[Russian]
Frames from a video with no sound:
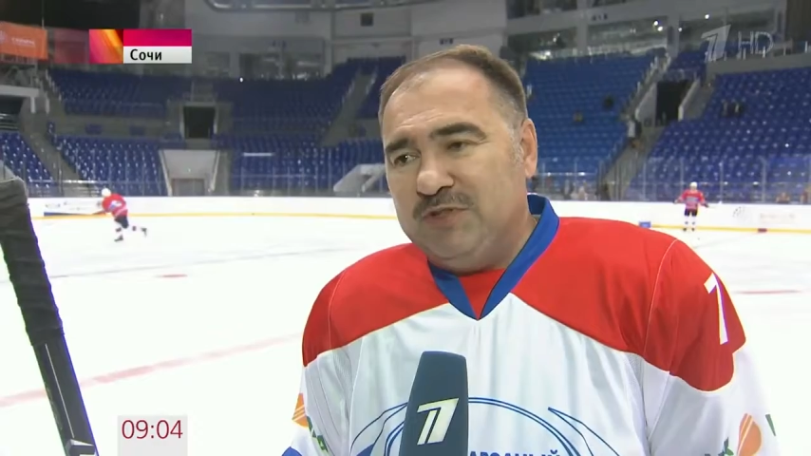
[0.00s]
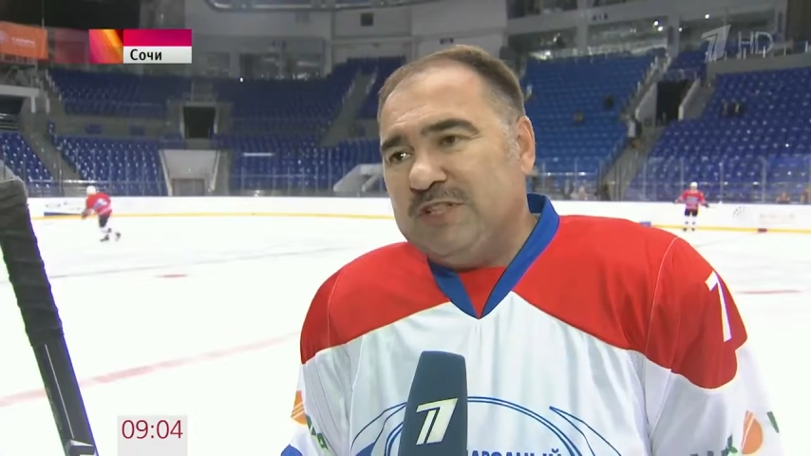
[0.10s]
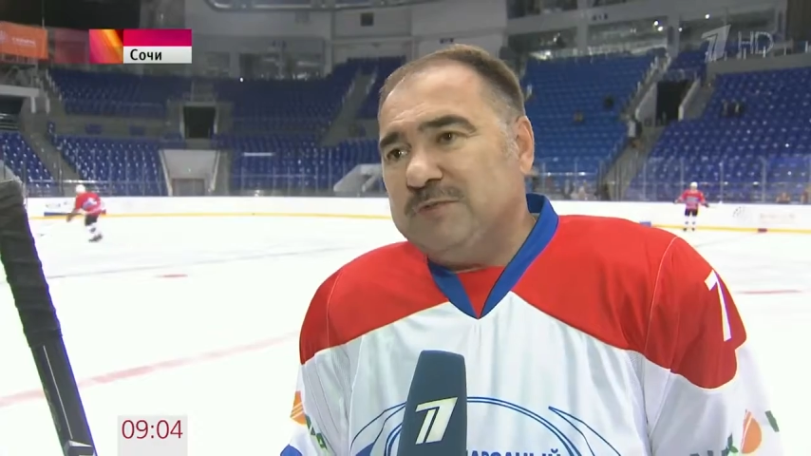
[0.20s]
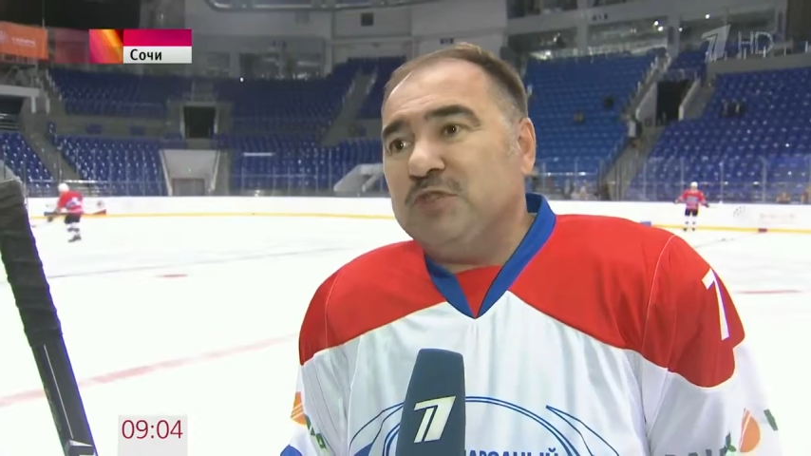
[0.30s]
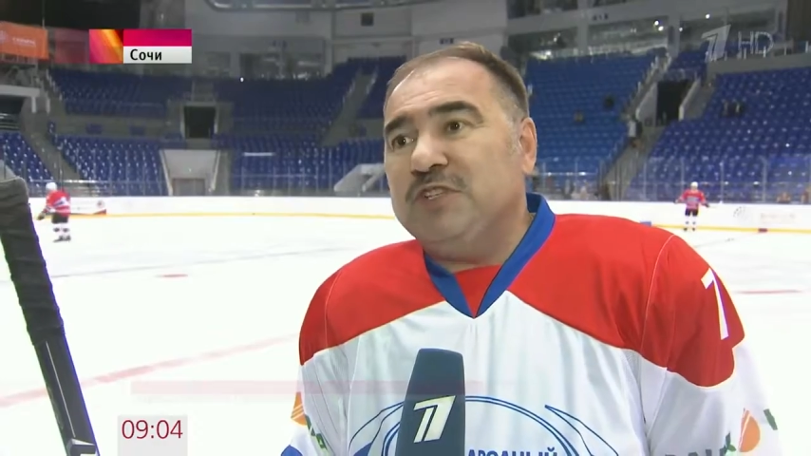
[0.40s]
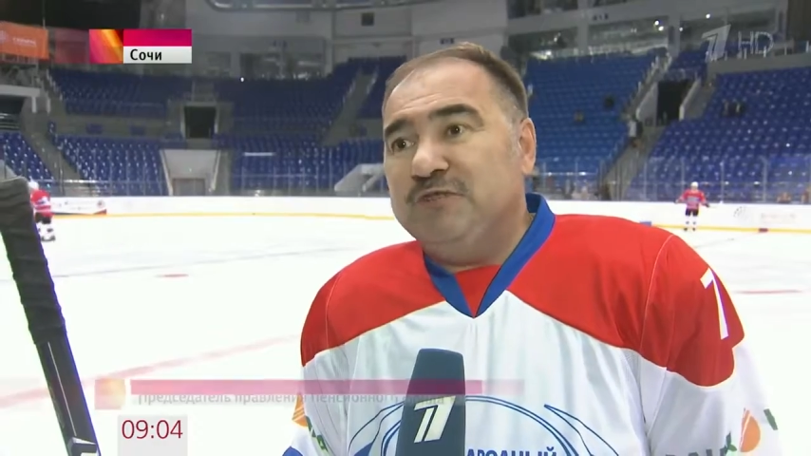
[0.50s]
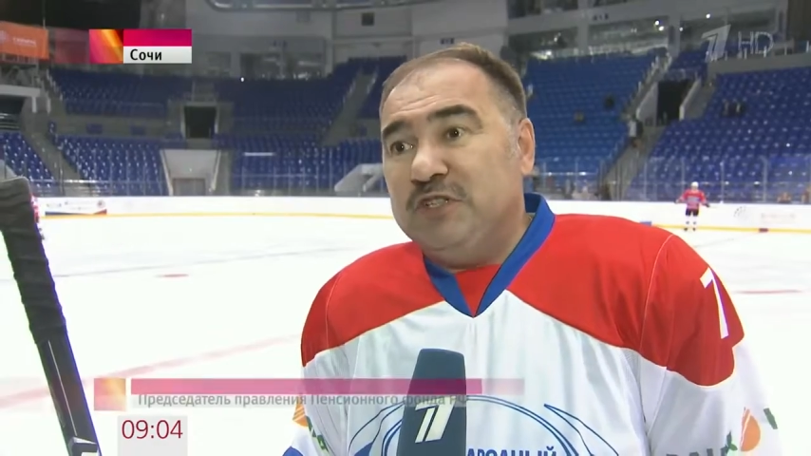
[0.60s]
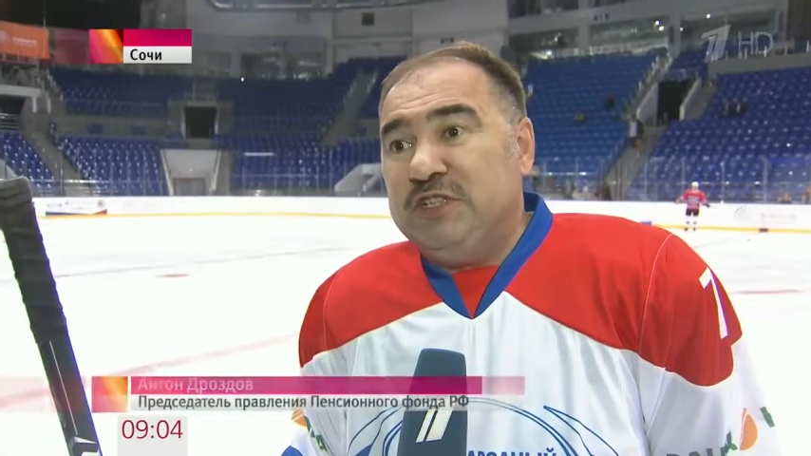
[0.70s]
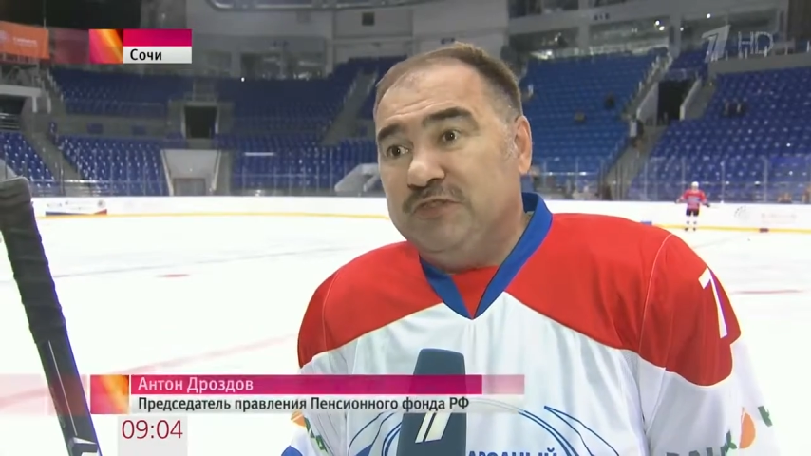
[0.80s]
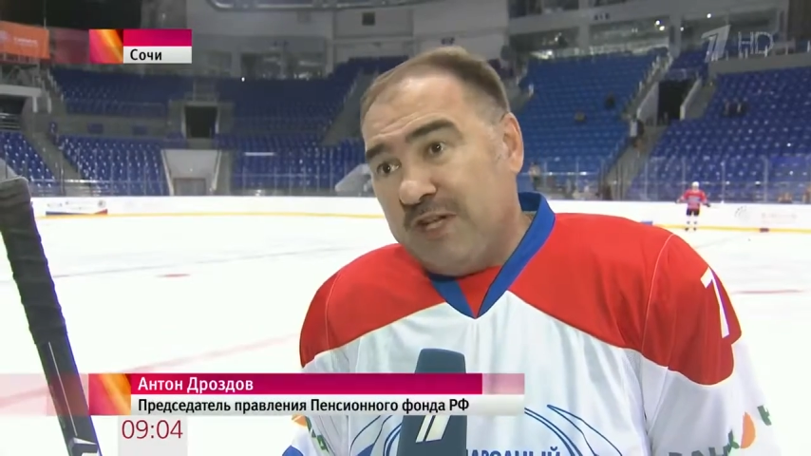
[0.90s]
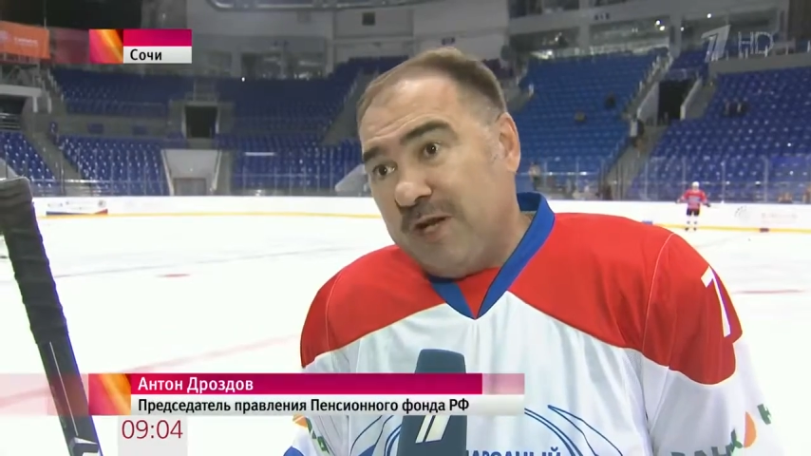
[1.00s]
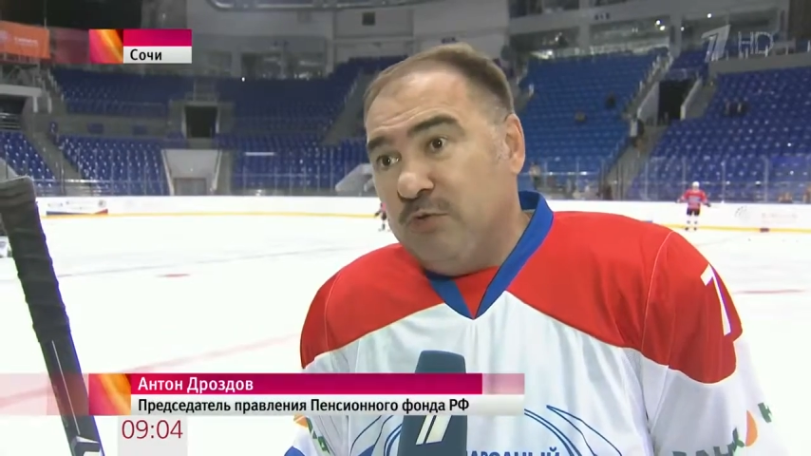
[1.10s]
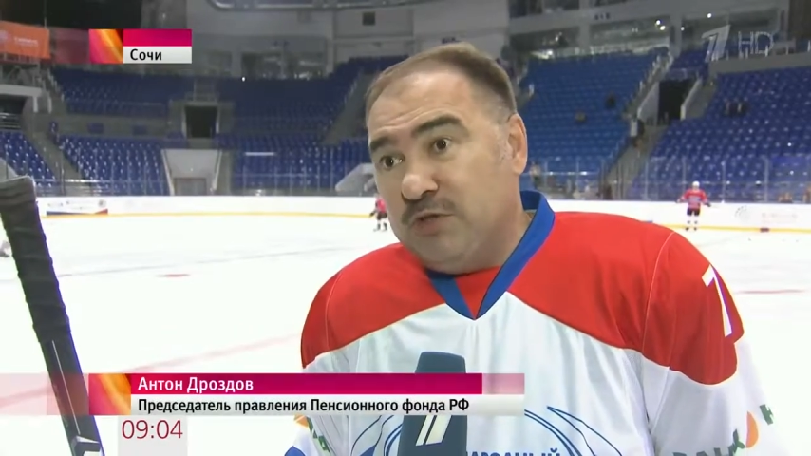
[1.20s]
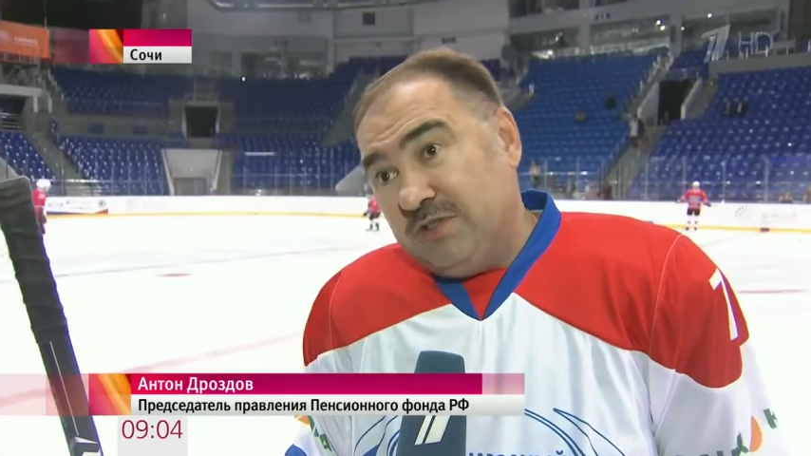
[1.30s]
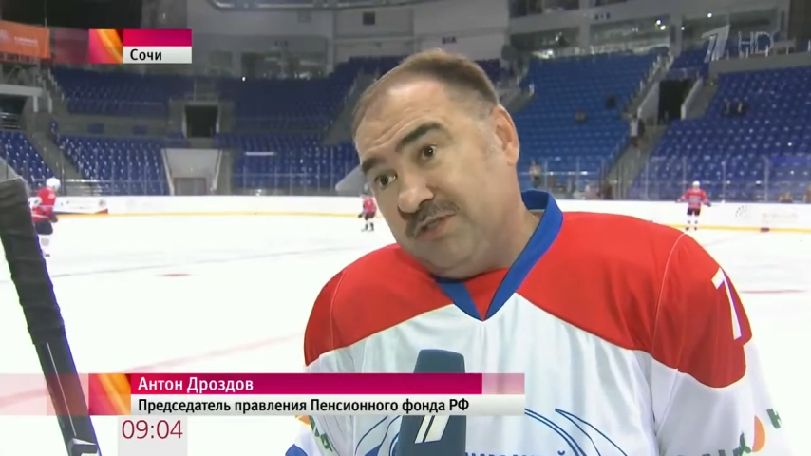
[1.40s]
невозможно эффективно
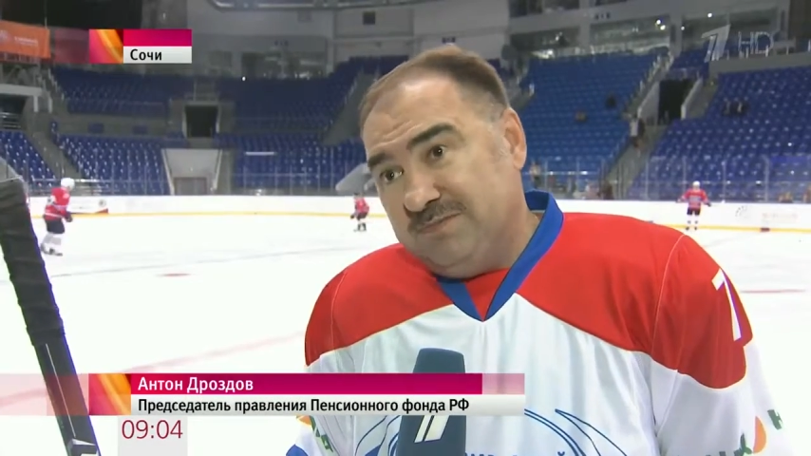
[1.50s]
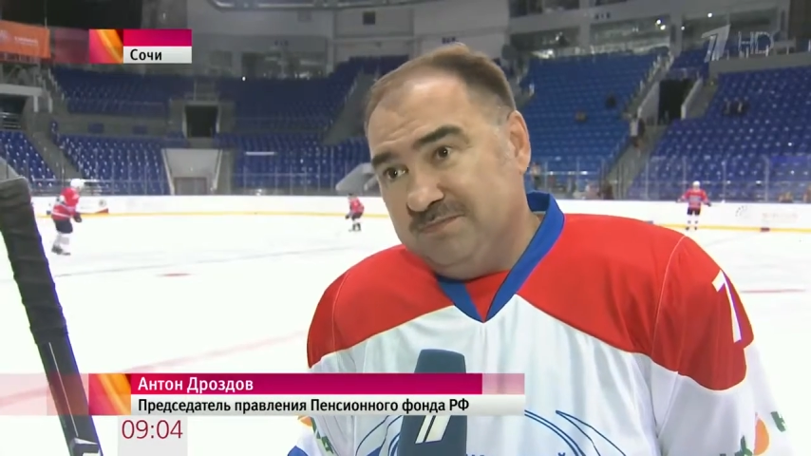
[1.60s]
работать.